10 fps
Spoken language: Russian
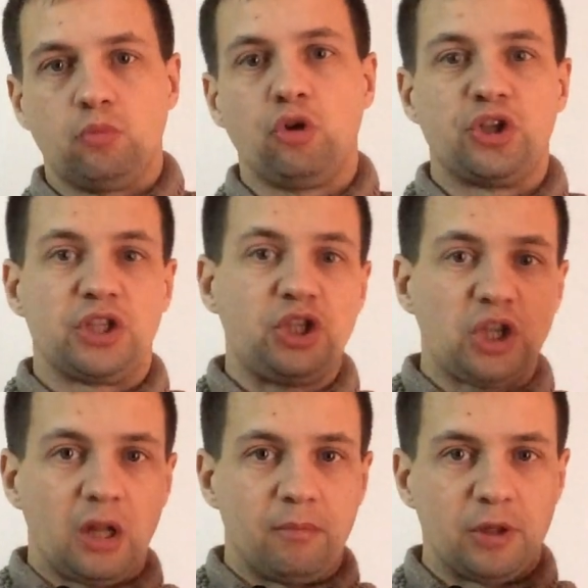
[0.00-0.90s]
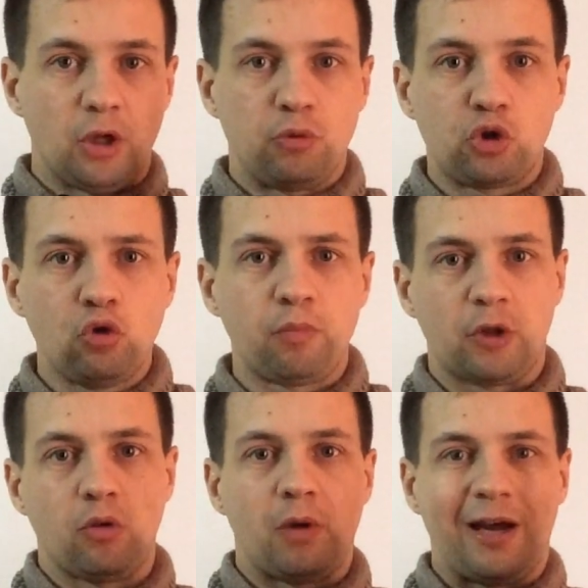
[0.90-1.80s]
То есть сначала мы даем суть,
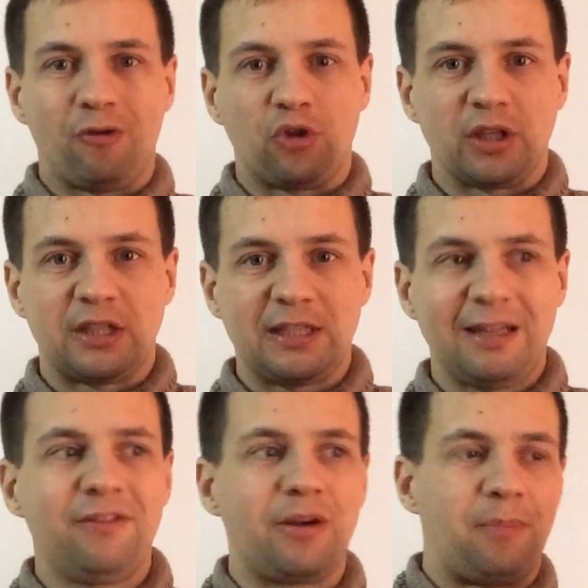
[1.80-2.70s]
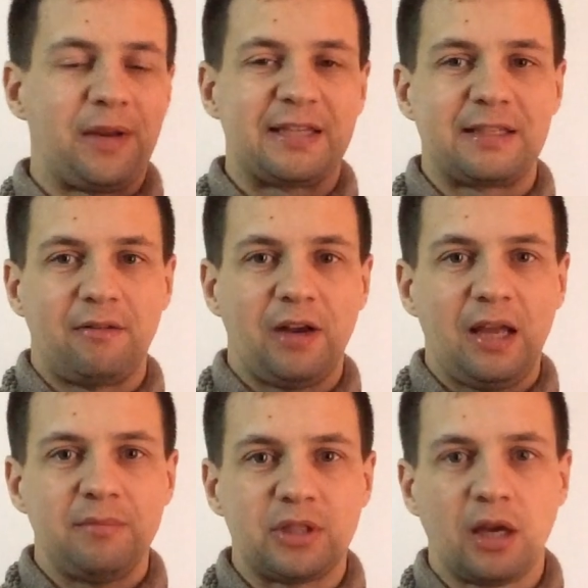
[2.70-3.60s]
потом короткая заставка,
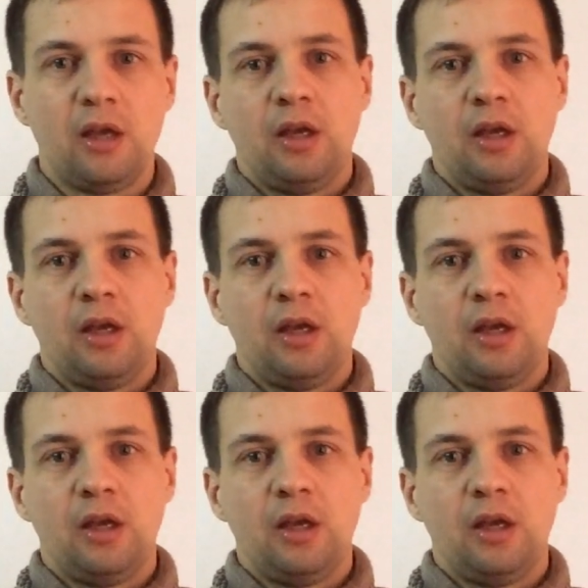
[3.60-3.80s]
представляемся,